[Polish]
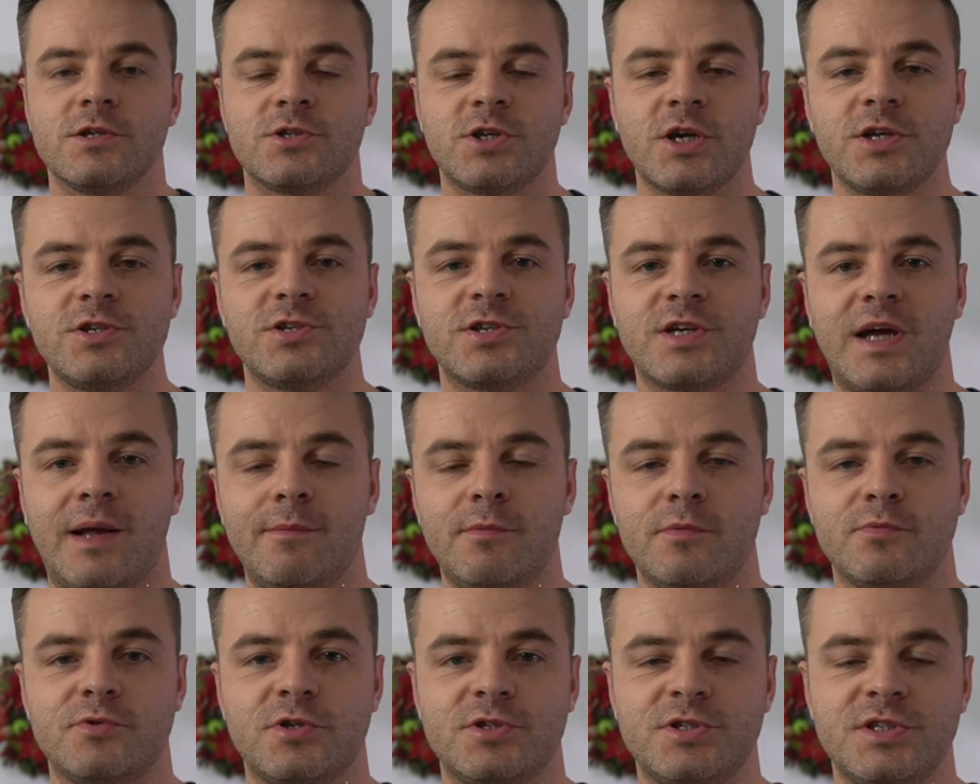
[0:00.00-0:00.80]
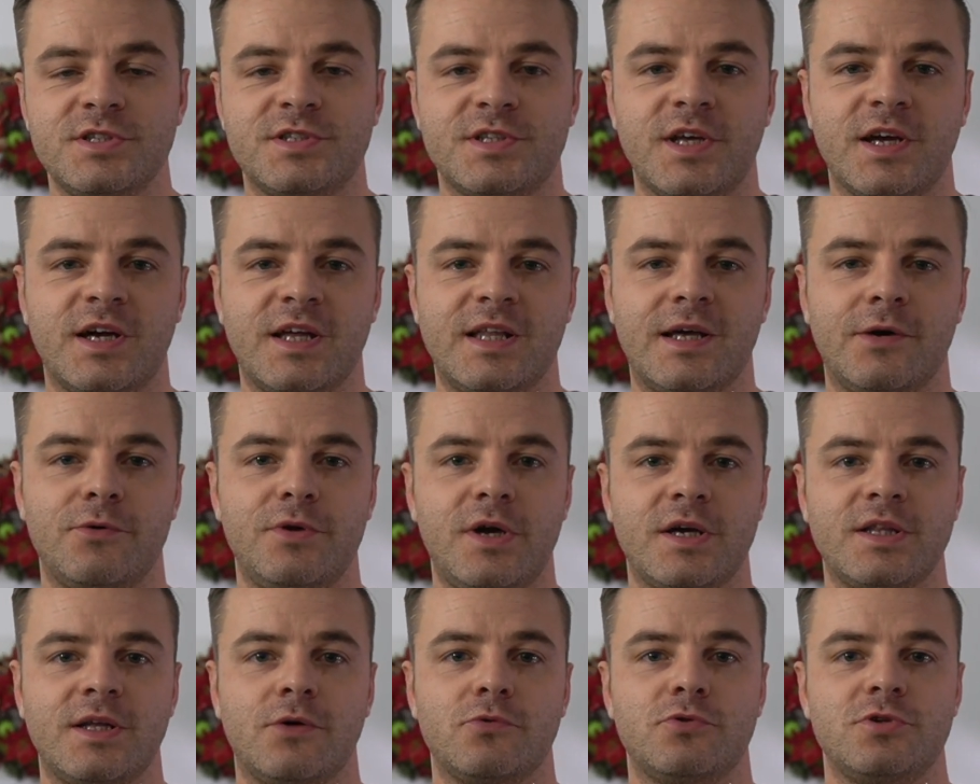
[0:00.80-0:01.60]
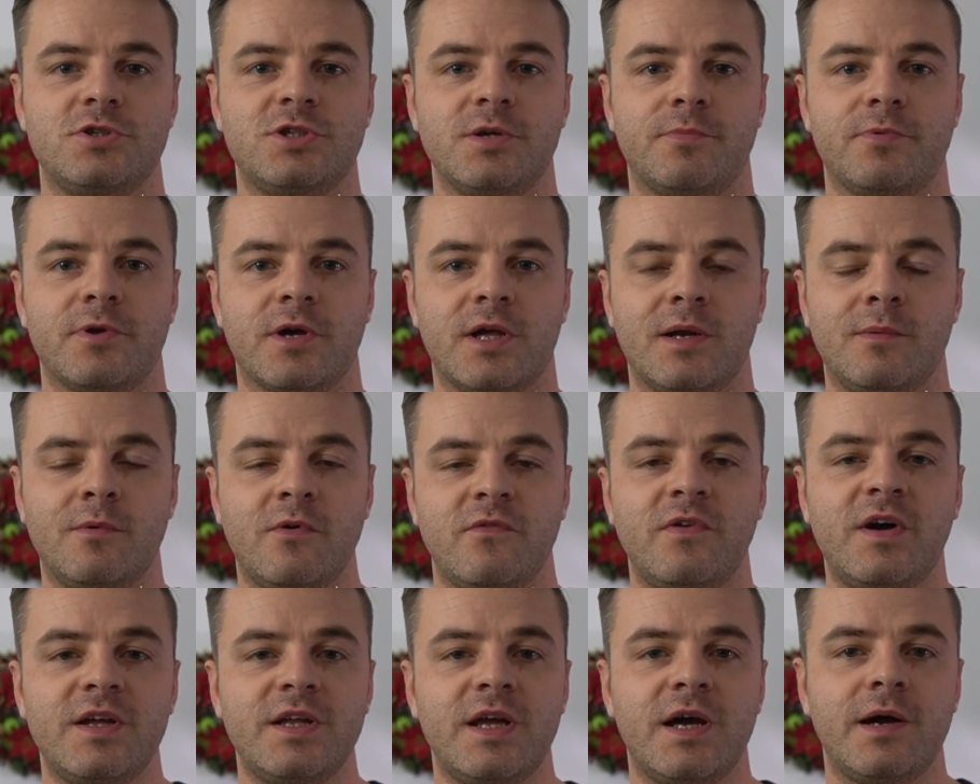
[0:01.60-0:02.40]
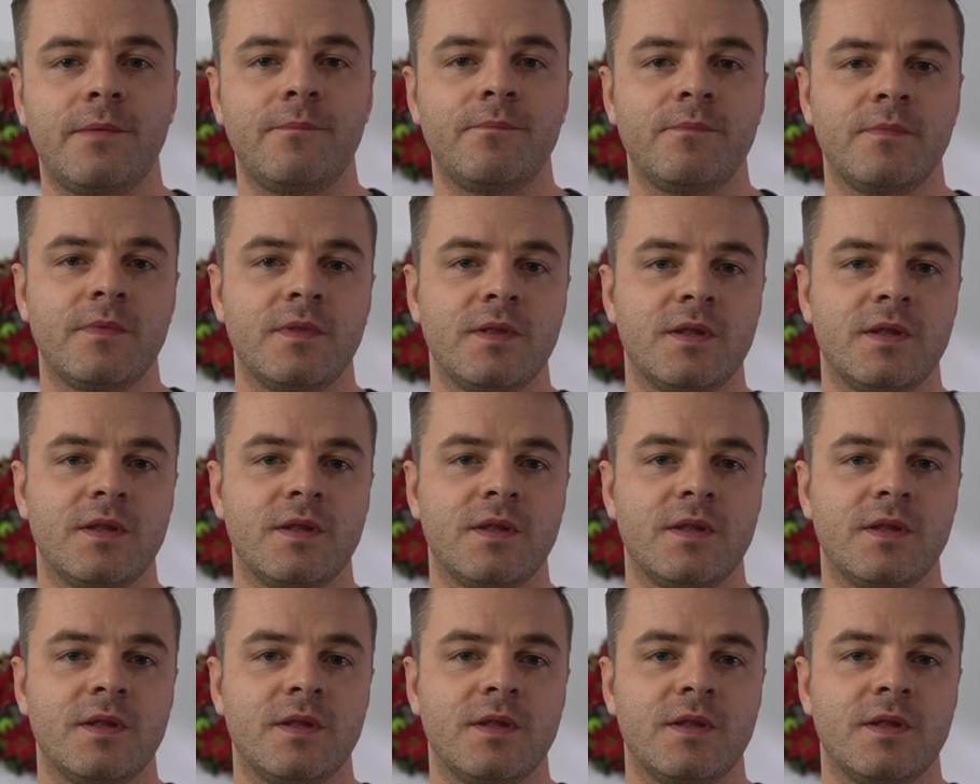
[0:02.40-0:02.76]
Cześć, Kamil Brzeziński, kanał Jak Nauczyć się Programowania.